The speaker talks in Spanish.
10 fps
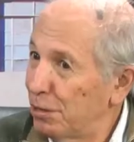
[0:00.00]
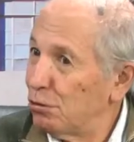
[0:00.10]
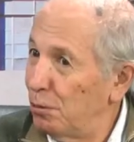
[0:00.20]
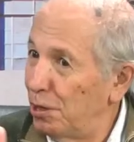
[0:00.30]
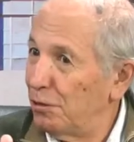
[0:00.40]

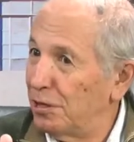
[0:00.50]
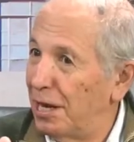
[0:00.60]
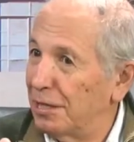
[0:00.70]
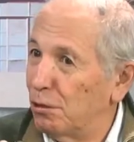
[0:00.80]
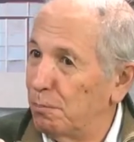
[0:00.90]
tuvieron
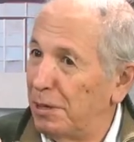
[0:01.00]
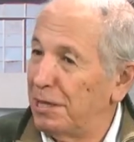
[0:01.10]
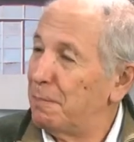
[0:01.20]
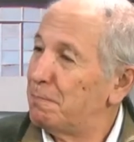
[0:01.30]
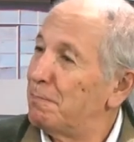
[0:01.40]
el tupé
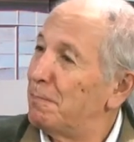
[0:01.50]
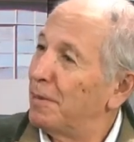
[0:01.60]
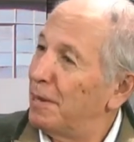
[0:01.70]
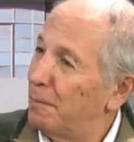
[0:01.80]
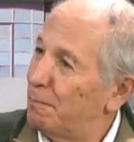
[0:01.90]
de
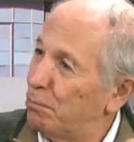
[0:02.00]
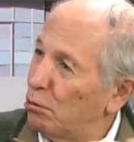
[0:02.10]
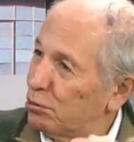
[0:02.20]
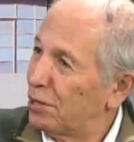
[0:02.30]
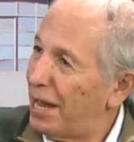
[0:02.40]
eh,
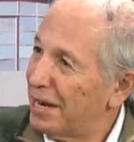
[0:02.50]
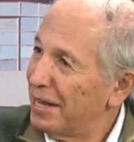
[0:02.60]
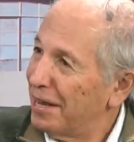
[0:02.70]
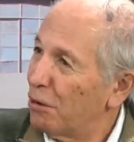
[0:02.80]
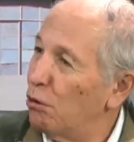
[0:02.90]

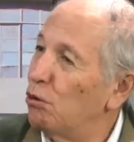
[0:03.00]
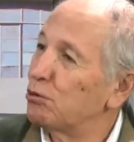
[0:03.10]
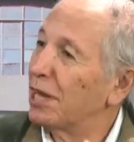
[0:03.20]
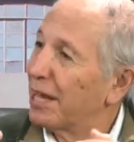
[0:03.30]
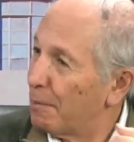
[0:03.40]
posar con
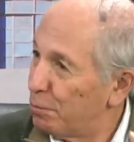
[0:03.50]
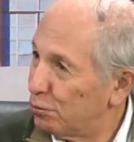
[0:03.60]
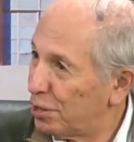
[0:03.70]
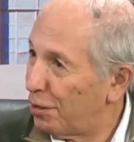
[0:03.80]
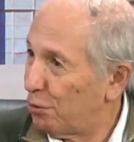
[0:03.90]
los
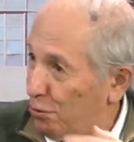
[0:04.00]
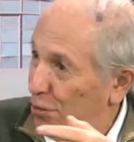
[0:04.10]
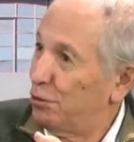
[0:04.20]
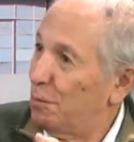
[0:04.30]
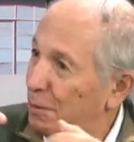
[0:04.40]
encapuchados, con
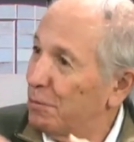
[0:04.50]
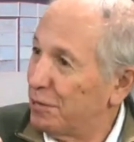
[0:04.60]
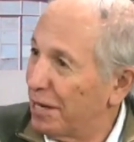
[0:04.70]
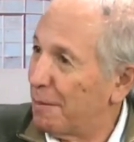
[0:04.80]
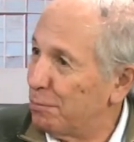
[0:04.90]
esos mismos
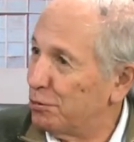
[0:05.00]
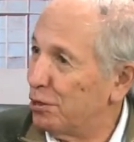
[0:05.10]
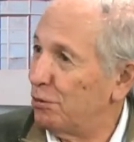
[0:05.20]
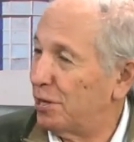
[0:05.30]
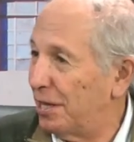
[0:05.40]

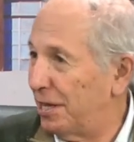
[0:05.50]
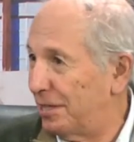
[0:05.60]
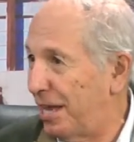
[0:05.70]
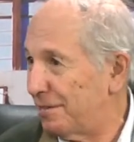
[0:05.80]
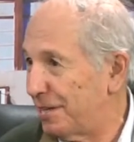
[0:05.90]
encapuchados que
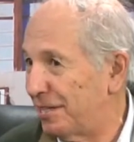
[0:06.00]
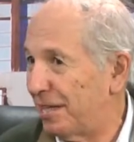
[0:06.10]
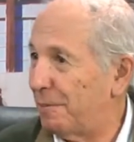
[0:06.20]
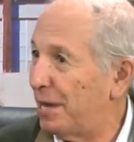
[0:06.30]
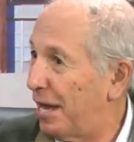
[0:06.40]
días
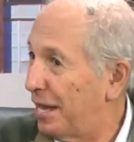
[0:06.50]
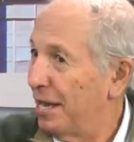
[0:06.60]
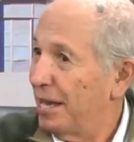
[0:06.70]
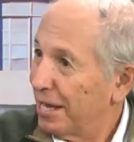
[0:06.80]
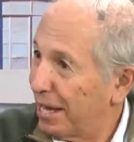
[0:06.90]
antes habían
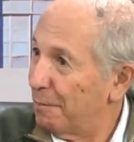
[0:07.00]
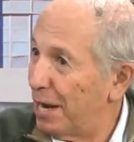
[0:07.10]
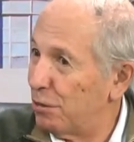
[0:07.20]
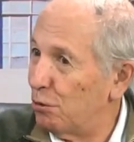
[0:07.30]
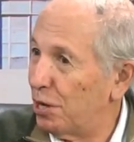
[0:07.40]

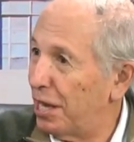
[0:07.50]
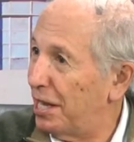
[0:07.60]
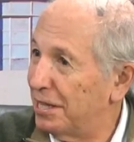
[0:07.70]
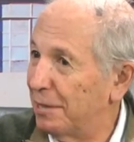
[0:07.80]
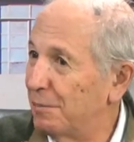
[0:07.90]
quemado
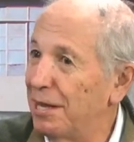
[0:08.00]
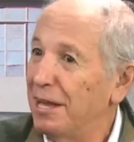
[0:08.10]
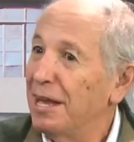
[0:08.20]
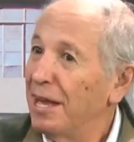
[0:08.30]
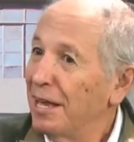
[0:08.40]
gente,
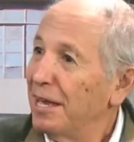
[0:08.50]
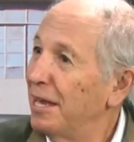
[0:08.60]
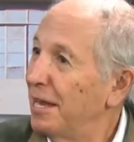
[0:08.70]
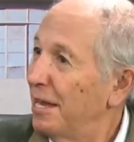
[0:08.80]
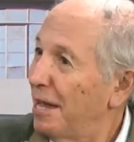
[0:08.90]

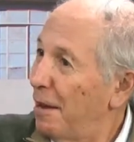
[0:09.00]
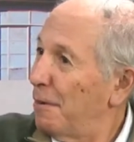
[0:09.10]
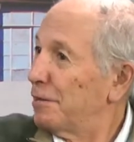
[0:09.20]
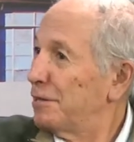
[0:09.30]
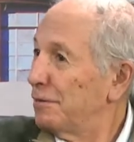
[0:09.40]
y
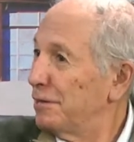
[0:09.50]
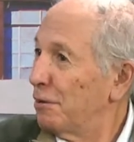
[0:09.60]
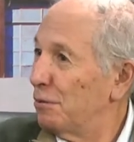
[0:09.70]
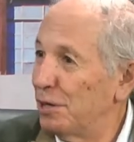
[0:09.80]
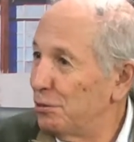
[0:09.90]
abrazarse
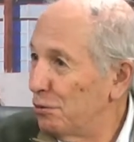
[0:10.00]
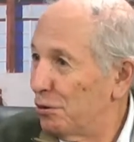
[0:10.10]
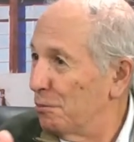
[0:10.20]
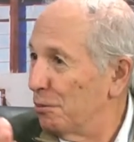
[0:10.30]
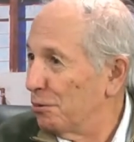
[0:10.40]
con ellos
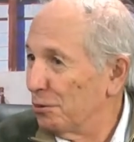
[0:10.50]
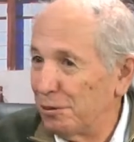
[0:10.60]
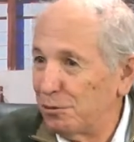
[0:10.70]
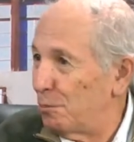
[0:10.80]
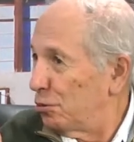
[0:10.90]
como
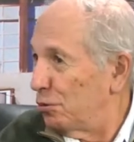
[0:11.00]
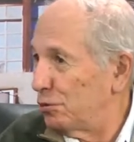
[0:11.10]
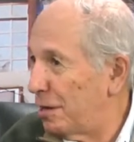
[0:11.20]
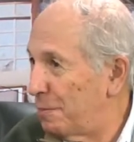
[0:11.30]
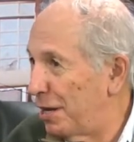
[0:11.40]
somos todos
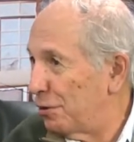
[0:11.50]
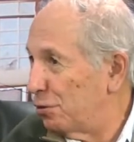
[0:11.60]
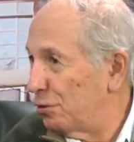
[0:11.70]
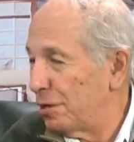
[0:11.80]
hermanos, todos